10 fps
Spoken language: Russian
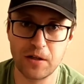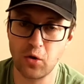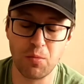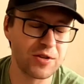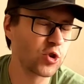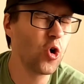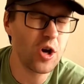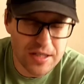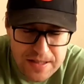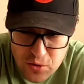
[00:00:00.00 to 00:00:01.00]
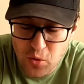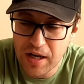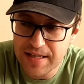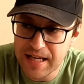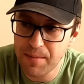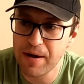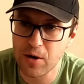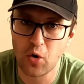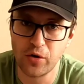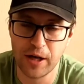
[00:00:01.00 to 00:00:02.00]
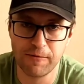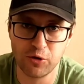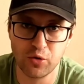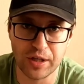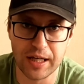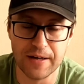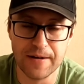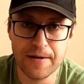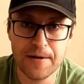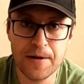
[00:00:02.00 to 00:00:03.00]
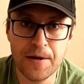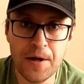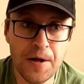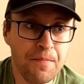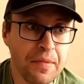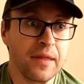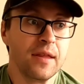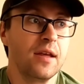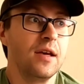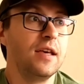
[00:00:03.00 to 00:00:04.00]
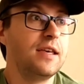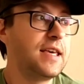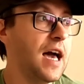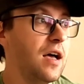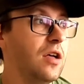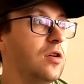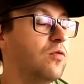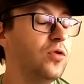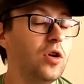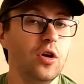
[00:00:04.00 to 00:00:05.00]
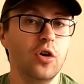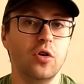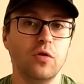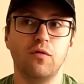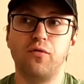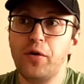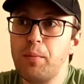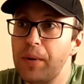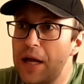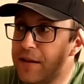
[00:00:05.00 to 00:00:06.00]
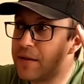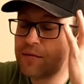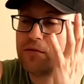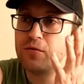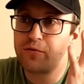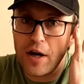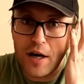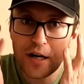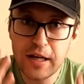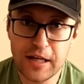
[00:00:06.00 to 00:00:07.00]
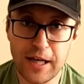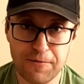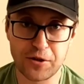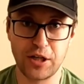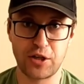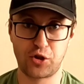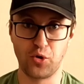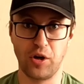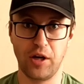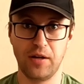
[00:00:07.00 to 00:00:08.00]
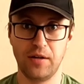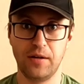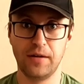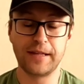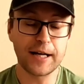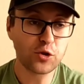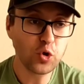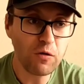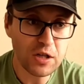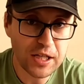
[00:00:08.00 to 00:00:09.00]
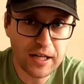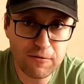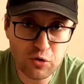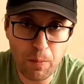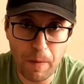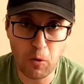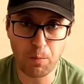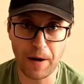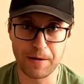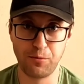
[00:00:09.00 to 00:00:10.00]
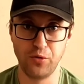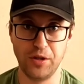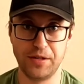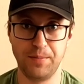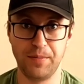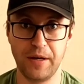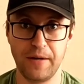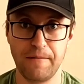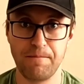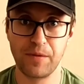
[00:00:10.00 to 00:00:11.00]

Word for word: стеклом, с той же, сука, самой рондой внутри. Я... Вы, вы блядь, вы охреневшие, что ли? Да кто ваше говно покупать будет теперь?